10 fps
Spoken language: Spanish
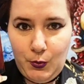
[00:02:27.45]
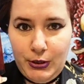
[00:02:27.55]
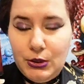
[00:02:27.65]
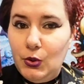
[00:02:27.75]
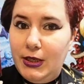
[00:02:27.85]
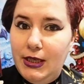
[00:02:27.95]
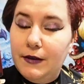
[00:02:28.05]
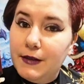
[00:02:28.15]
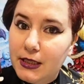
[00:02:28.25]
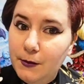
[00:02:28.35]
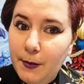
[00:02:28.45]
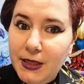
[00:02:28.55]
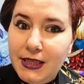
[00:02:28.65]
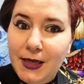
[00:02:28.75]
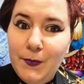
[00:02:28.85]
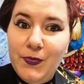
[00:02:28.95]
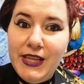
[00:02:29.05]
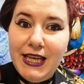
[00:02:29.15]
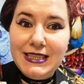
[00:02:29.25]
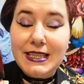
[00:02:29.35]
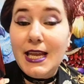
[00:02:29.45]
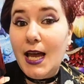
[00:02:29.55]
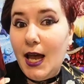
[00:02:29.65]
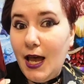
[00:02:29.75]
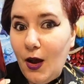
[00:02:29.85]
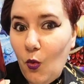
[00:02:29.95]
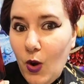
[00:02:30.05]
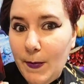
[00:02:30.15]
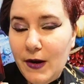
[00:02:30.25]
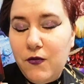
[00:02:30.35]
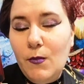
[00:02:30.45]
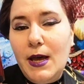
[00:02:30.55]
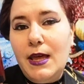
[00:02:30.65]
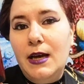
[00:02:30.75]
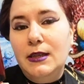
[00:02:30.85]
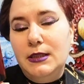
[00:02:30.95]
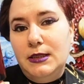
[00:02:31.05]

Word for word: puesto que efectivamente este agua perfumada